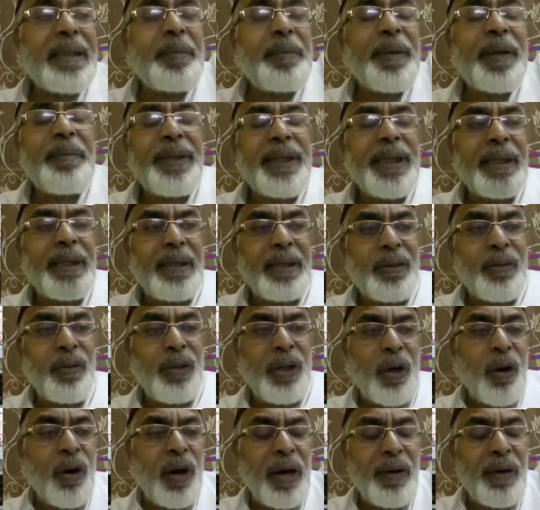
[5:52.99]
आप किसके
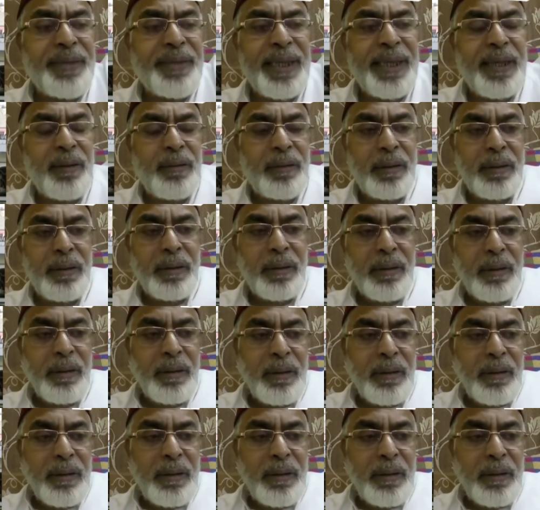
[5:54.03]
परमिशन से तोड़े औकाफ किए हो